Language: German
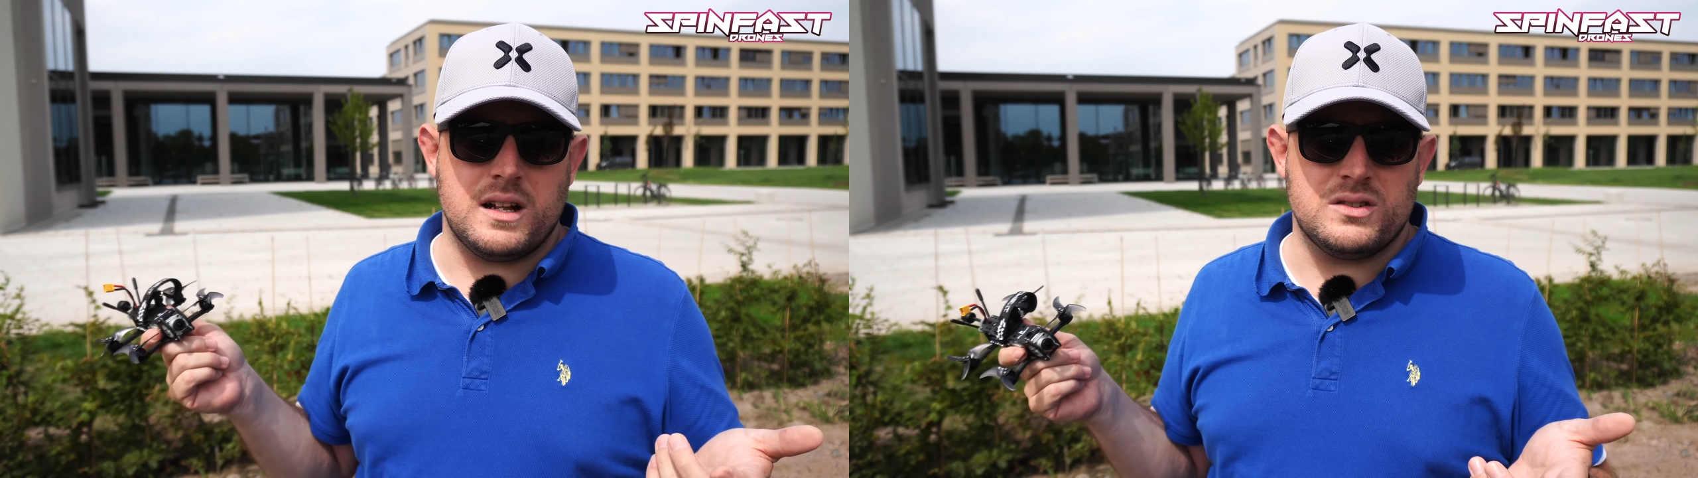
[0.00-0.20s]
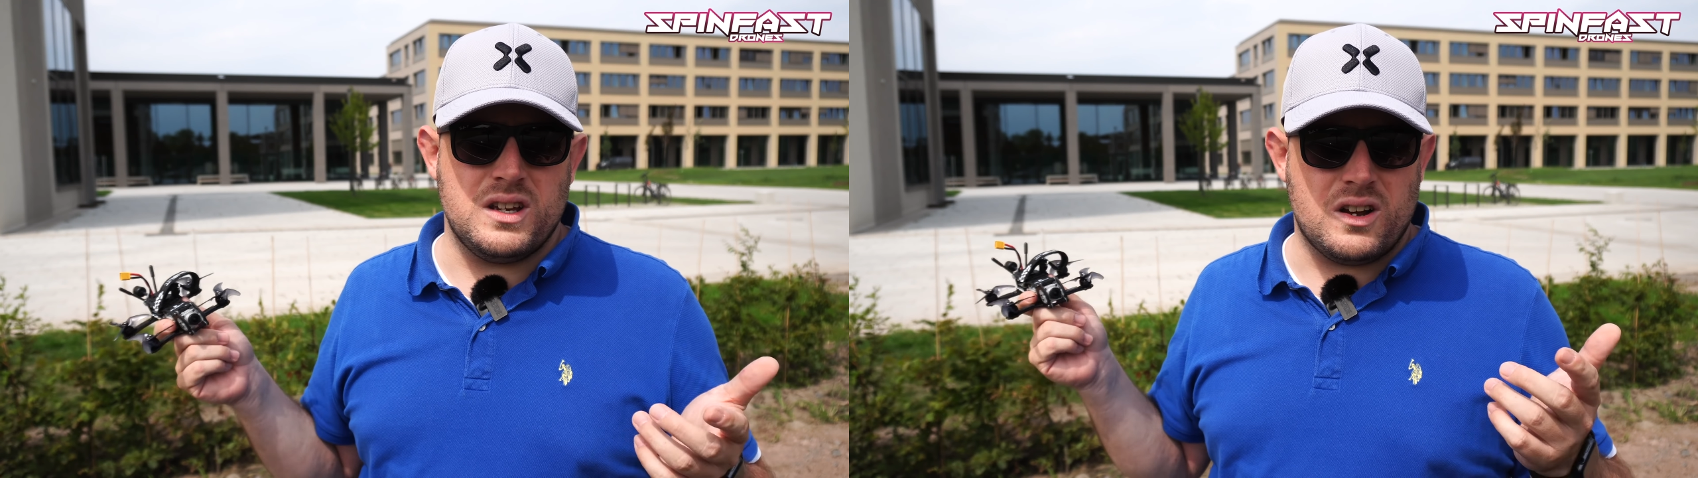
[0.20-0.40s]

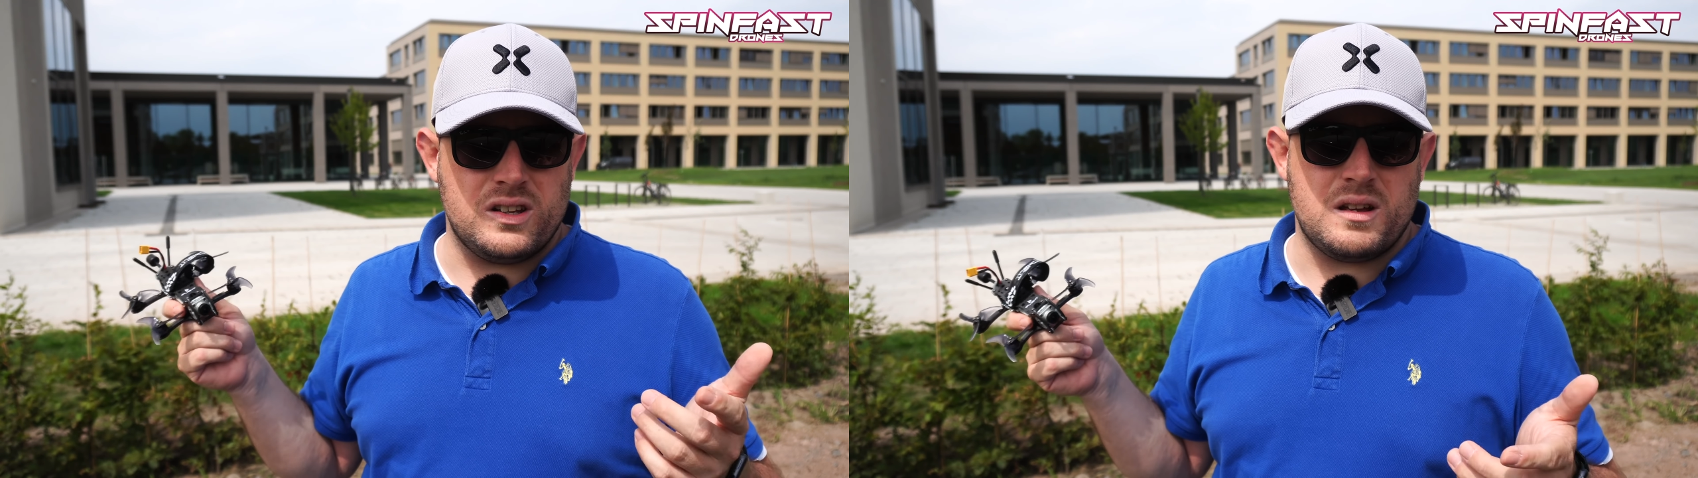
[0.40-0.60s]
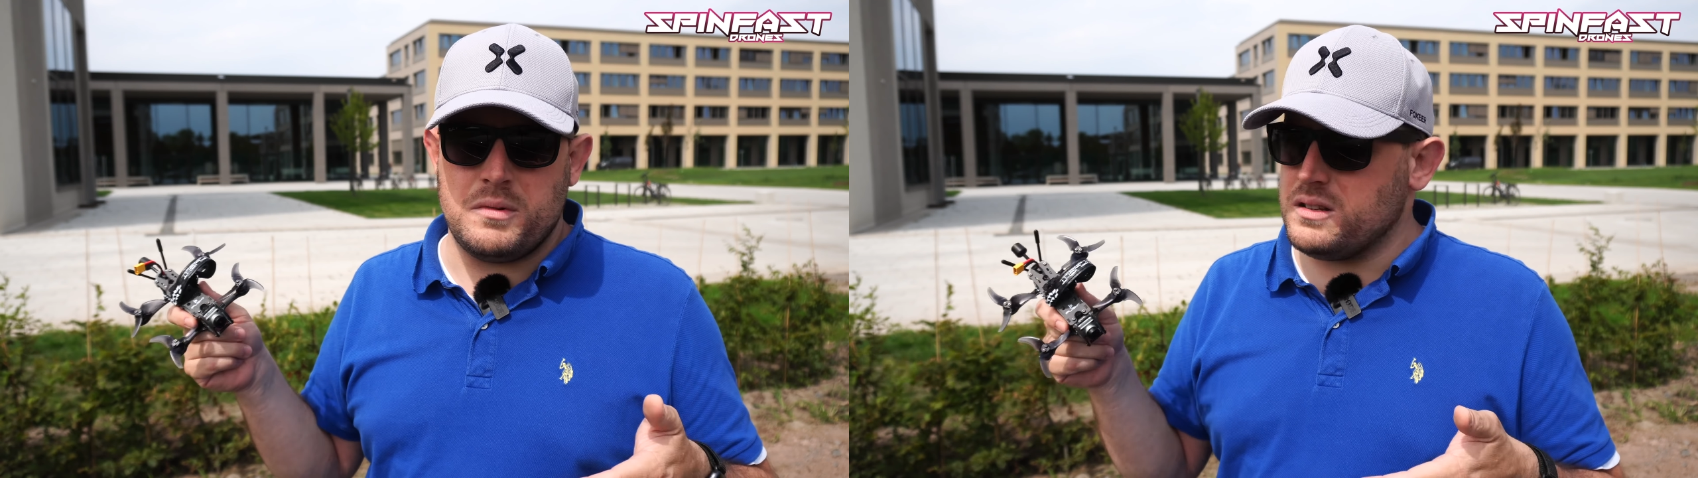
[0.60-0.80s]
Also ihr
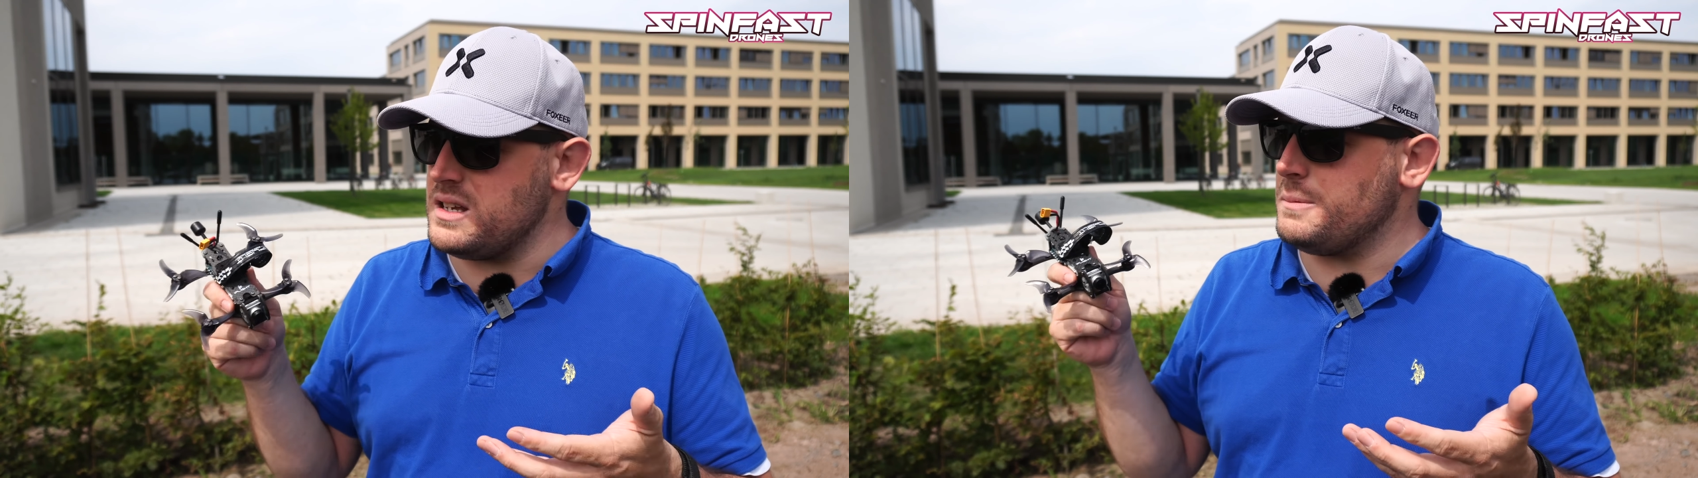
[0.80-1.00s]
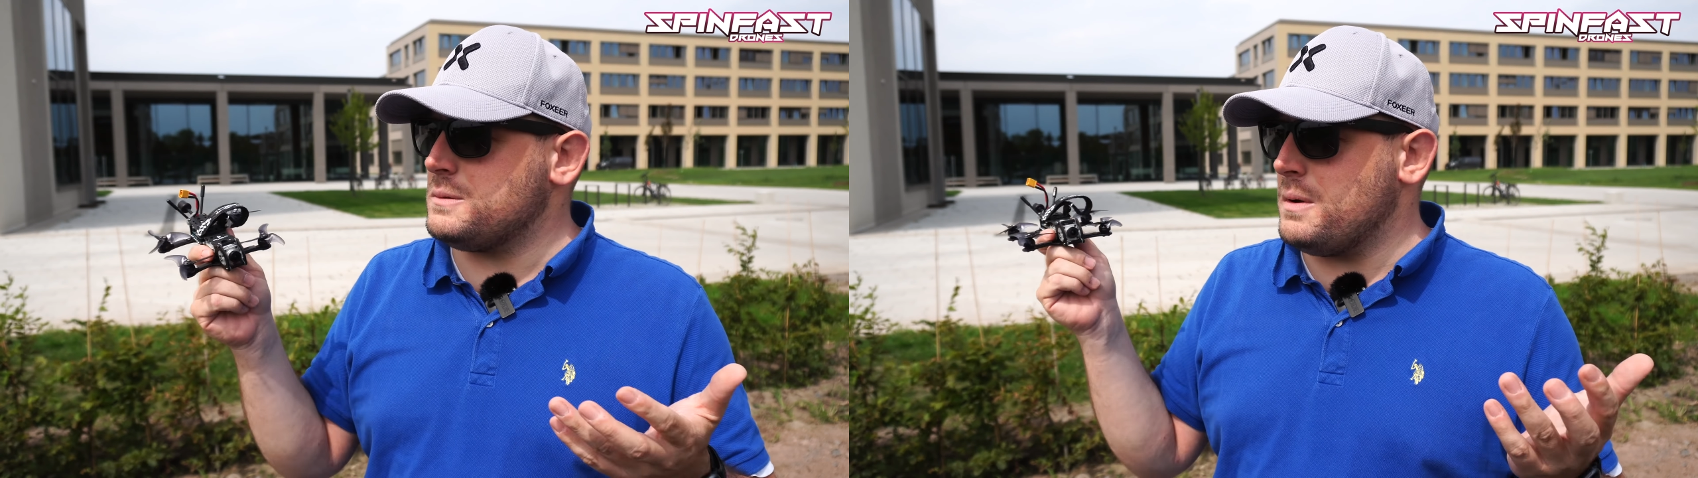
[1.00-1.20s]
könnt damit
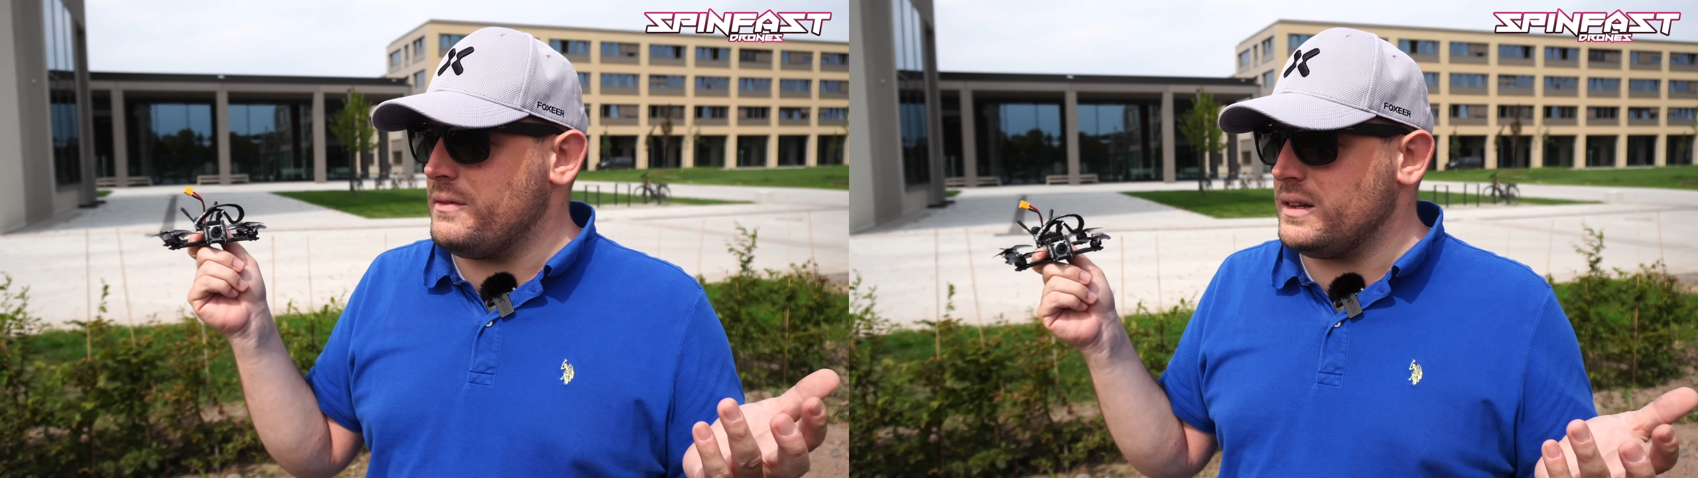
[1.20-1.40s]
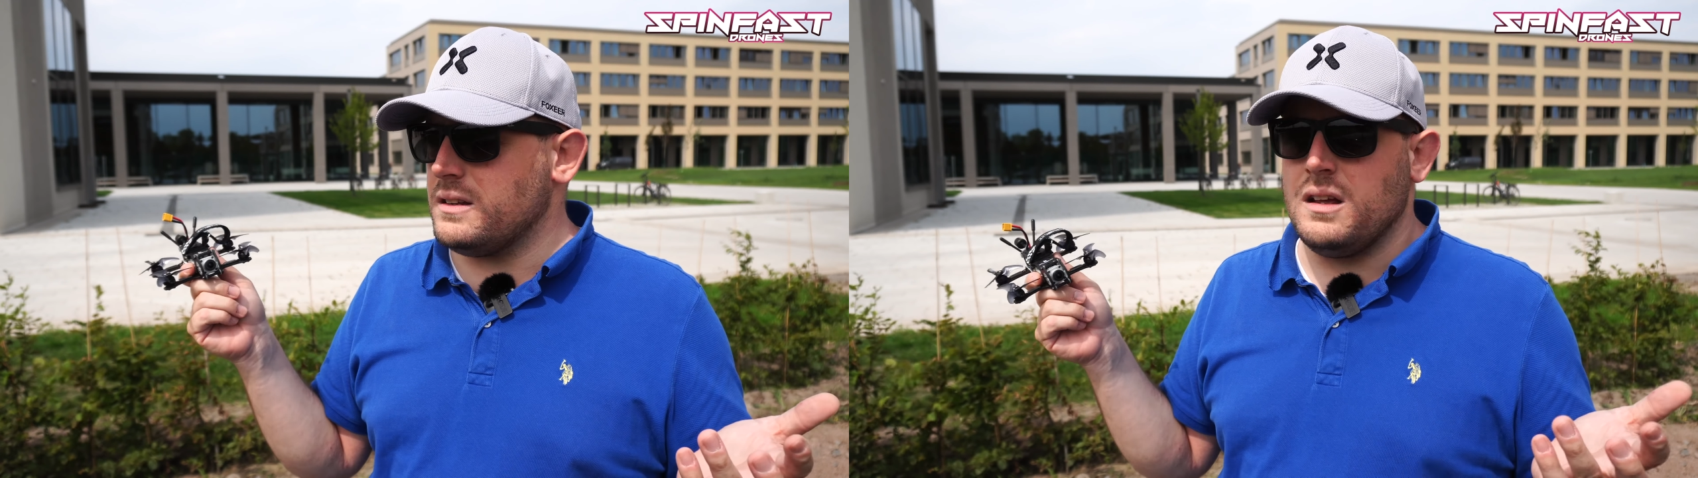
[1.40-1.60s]
selbst bei
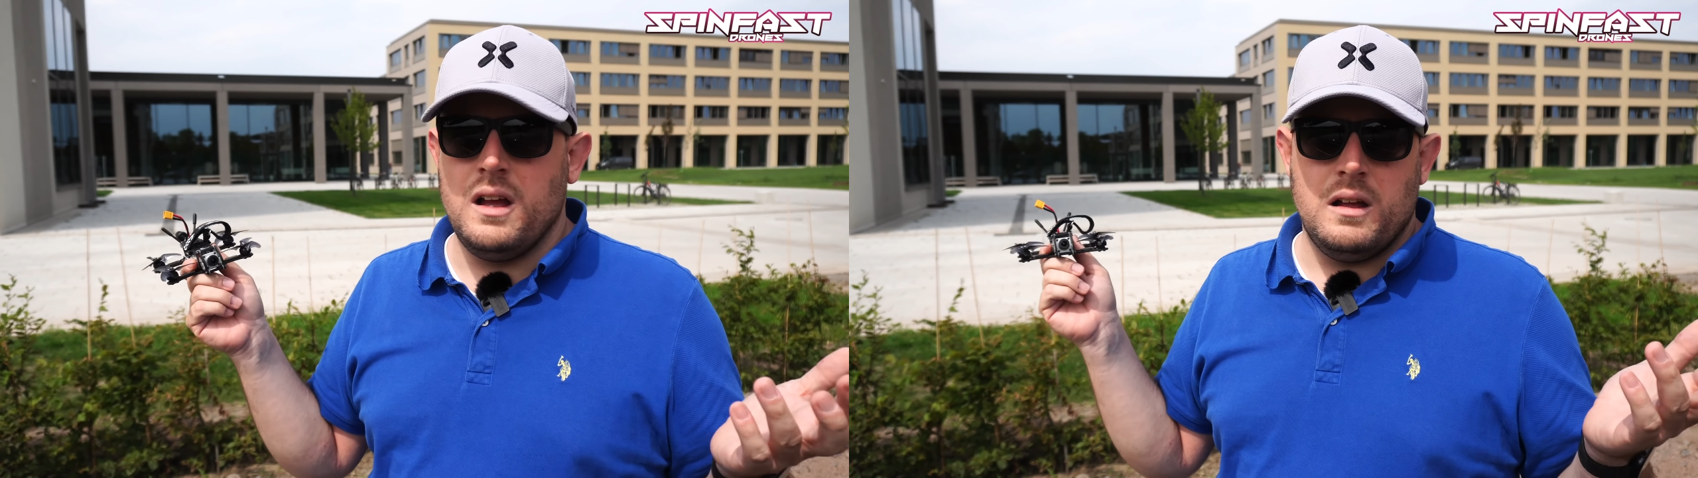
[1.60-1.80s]
Wind